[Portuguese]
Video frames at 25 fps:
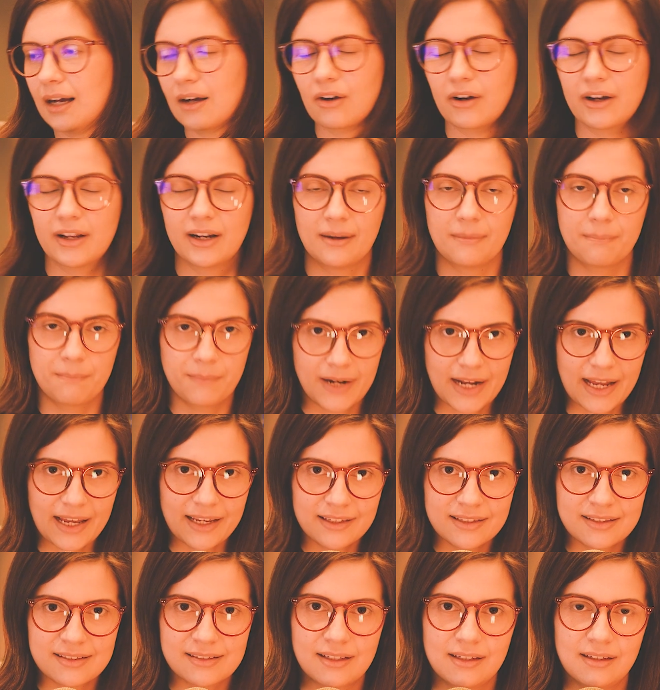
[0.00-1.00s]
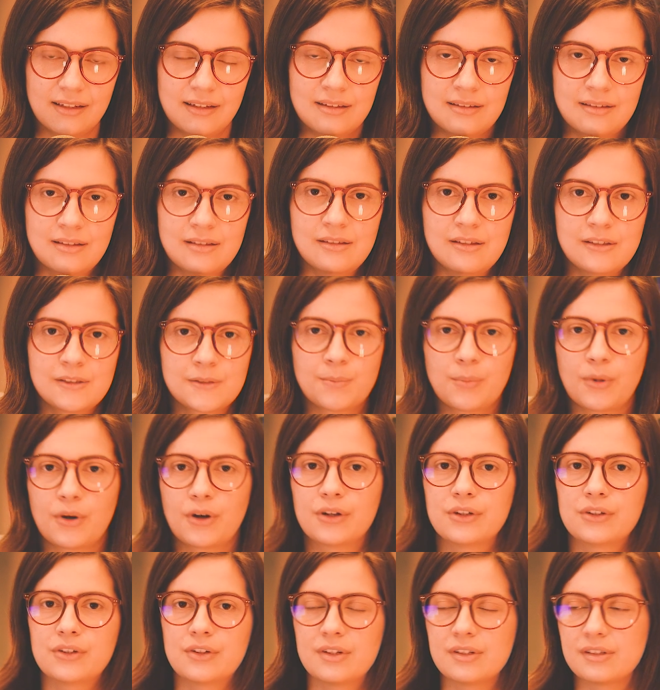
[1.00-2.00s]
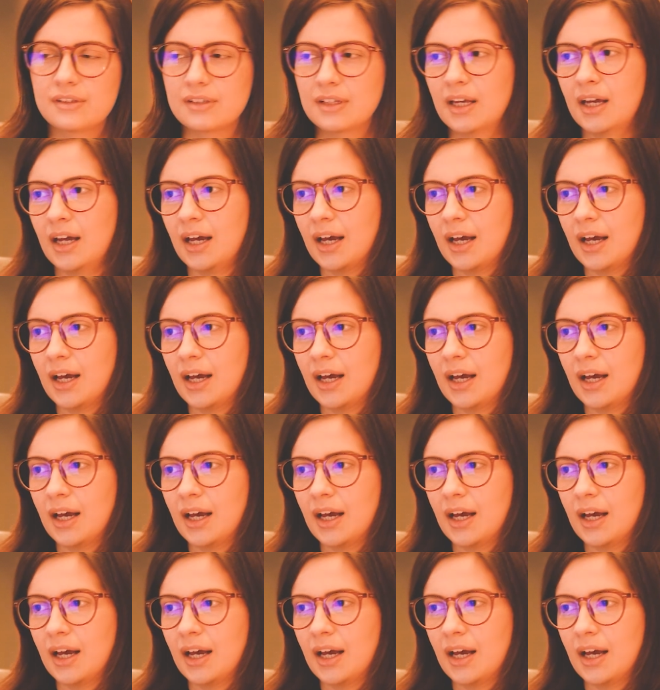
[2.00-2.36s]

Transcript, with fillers: Agora, para inserir esses spots,